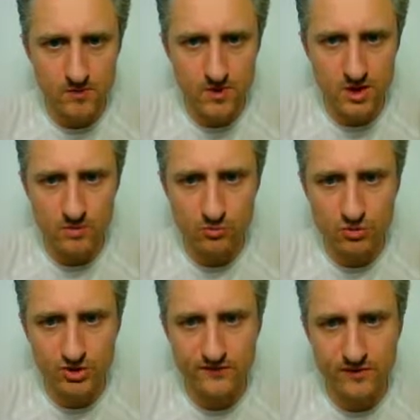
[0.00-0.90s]
И
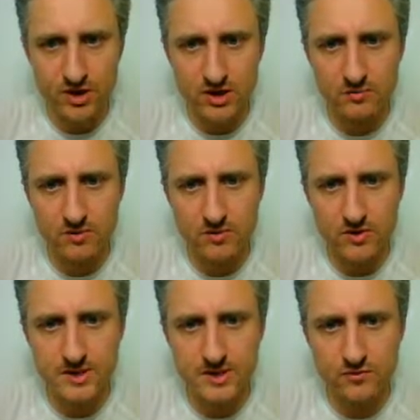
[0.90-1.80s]
можно выбрать либо
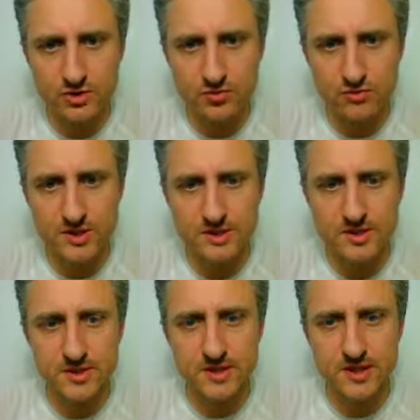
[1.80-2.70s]
из того, что у нас
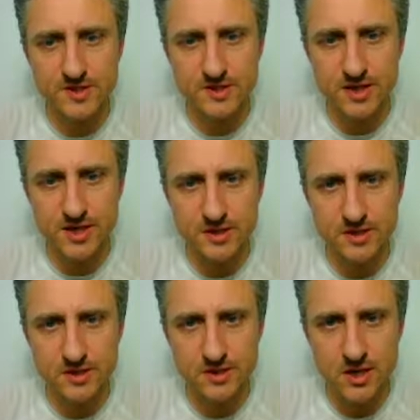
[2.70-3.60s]
здесь
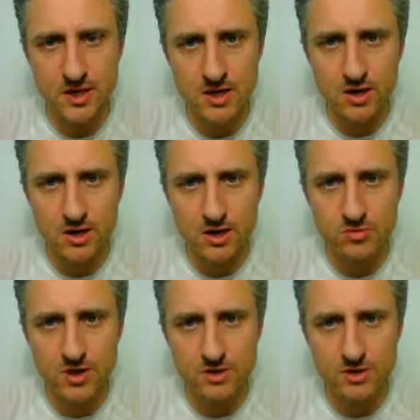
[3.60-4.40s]
есть, либо